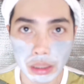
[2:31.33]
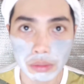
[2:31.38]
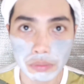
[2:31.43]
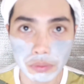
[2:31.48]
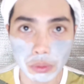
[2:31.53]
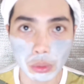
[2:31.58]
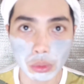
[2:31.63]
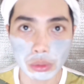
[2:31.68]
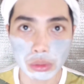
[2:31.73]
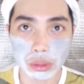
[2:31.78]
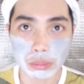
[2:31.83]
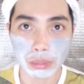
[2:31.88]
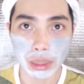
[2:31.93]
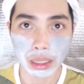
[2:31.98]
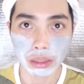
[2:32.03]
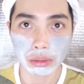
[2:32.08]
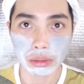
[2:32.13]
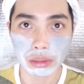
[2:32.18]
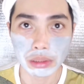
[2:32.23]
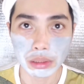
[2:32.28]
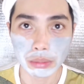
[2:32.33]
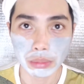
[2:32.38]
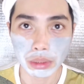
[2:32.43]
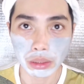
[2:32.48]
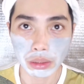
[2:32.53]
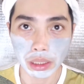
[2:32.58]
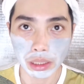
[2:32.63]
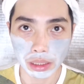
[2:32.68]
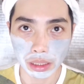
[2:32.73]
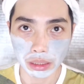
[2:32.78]
Pa-focus ah, ba ako? Hindi
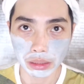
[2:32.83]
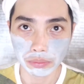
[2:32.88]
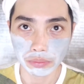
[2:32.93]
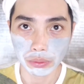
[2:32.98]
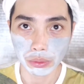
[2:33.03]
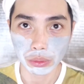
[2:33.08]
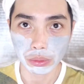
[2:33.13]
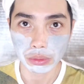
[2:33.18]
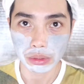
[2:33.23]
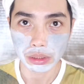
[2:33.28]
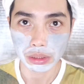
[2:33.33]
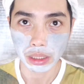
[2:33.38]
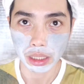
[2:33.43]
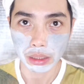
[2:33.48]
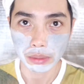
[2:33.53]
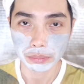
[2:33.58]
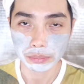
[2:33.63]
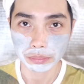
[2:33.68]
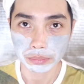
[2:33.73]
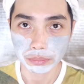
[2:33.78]
naman ako. Ayan, focus na.